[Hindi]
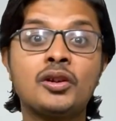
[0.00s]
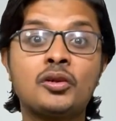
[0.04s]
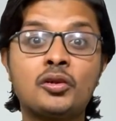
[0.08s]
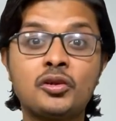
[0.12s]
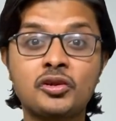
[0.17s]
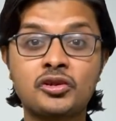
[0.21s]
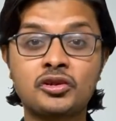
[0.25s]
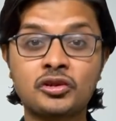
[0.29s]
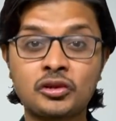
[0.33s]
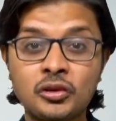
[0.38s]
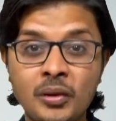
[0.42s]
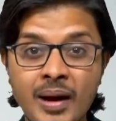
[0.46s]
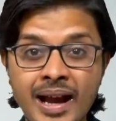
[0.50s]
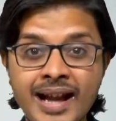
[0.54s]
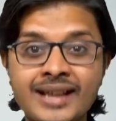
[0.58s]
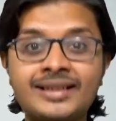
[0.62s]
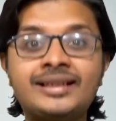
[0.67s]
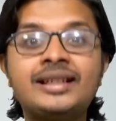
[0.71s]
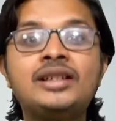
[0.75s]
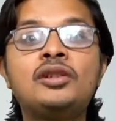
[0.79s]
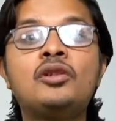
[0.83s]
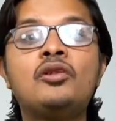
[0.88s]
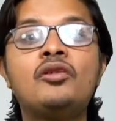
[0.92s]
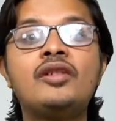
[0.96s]
कुछ तो
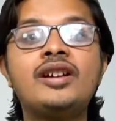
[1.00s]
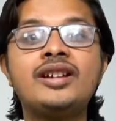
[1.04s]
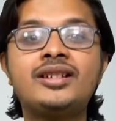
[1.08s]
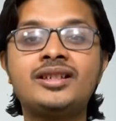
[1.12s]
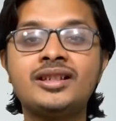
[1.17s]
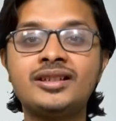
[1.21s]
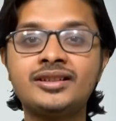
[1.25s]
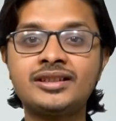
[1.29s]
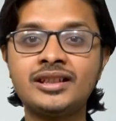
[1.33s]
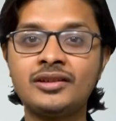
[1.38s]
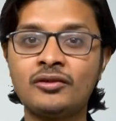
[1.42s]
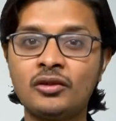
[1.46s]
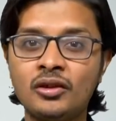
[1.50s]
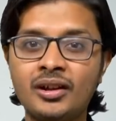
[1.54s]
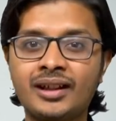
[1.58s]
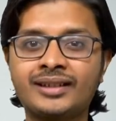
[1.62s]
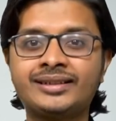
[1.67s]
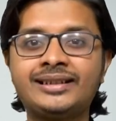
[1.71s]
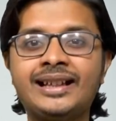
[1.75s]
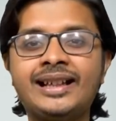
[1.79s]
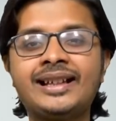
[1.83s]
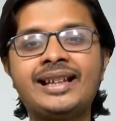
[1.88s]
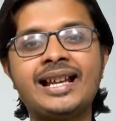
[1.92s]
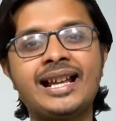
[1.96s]
ऐसे इनोवेशन हैं वो
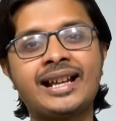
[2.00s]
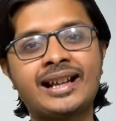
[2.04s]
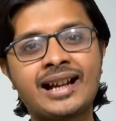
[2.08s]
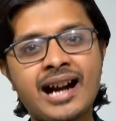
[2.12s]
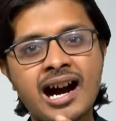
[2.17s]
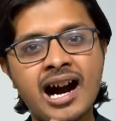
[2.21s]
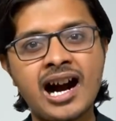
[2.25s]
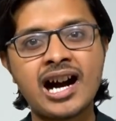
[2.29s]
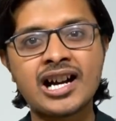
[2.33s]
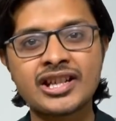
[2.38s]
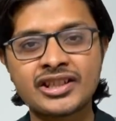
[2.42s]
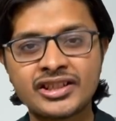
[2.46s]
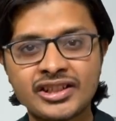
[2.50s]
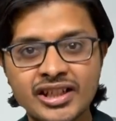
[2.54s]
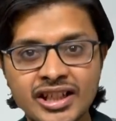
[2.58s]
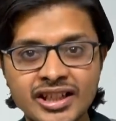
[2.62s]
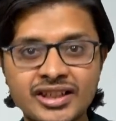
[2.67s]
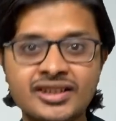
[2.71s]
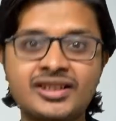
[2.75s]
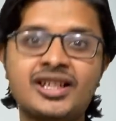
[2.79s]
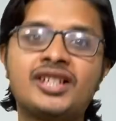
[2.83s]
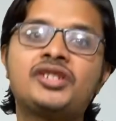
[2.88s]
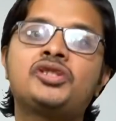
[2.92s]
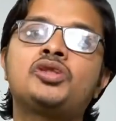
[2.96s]
लगता है कि यार काश ये
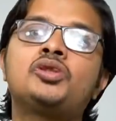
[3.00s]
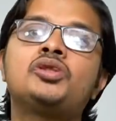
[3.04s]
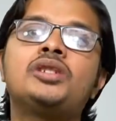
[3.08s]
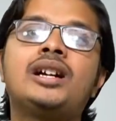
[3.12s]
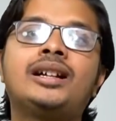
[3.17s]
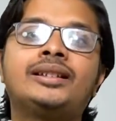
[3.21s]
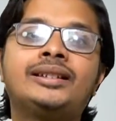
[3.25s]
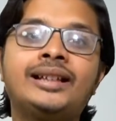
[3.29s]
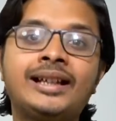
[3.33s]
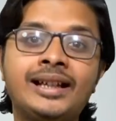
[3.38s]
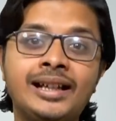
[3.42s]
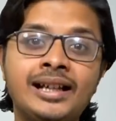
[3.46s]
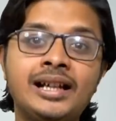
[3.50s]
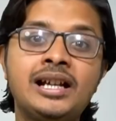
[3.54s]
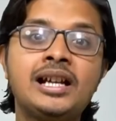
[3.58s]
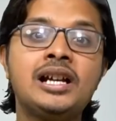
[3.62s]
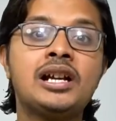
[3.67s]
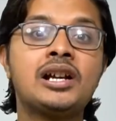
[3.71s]
सच हो जाते